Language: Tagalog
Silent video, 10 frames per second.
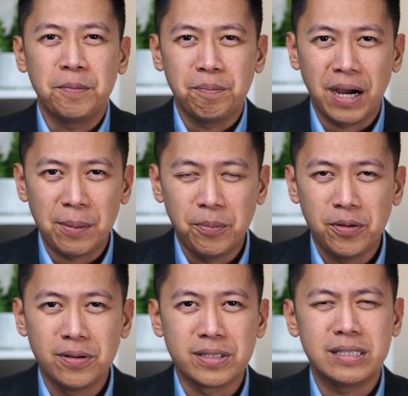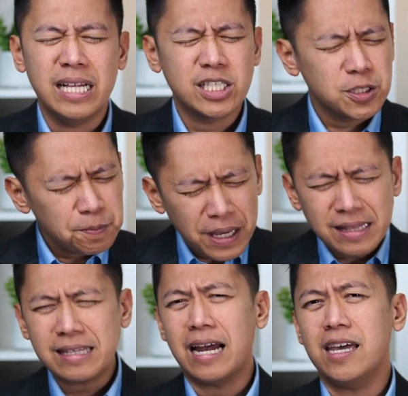Bibles. Let's
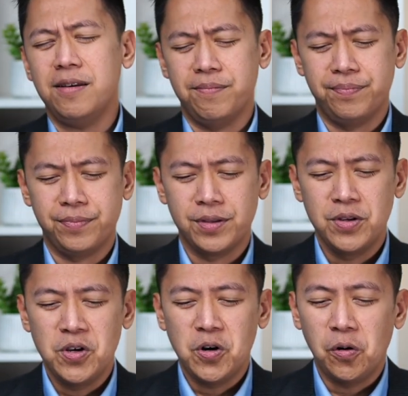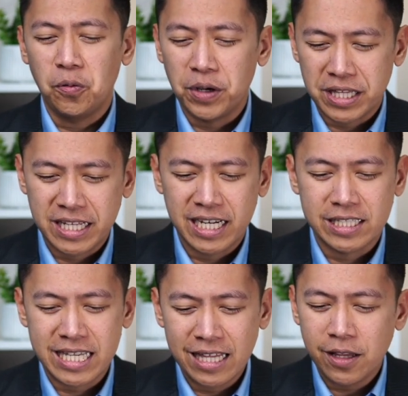spend time with
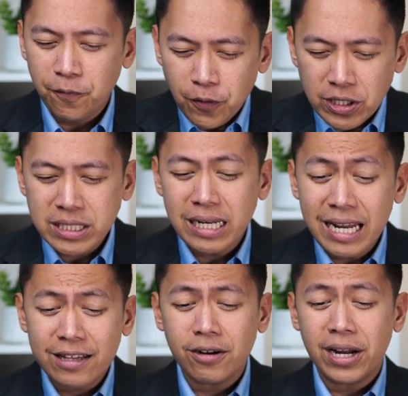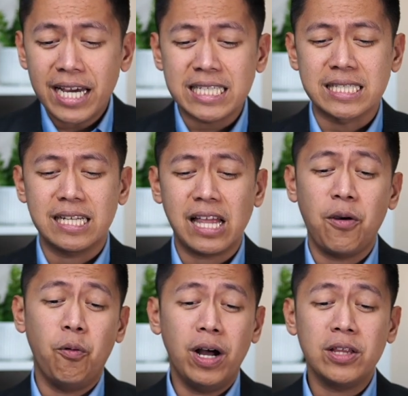gods. And the first letter S that I
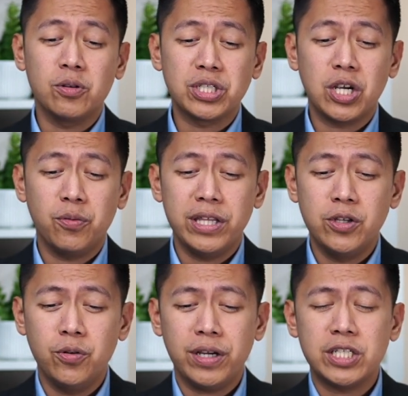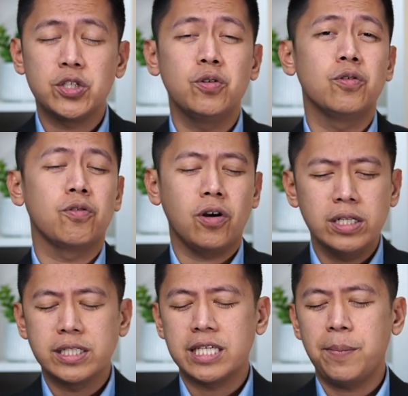want to share with you is yung
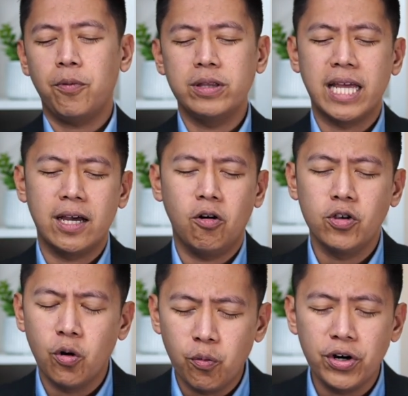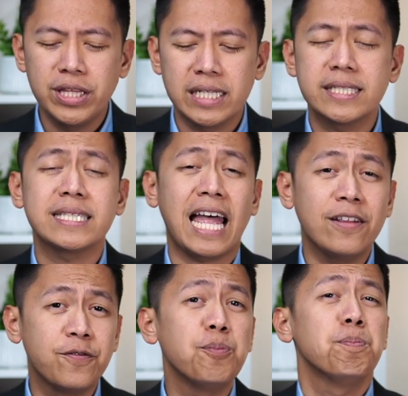concept na o yung word na
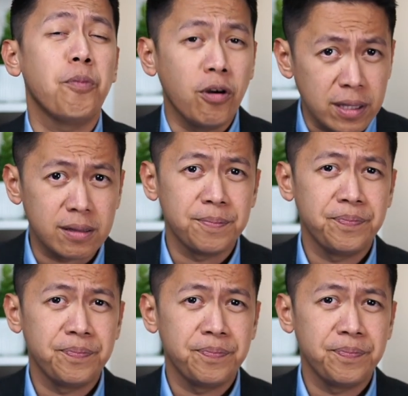standpoint.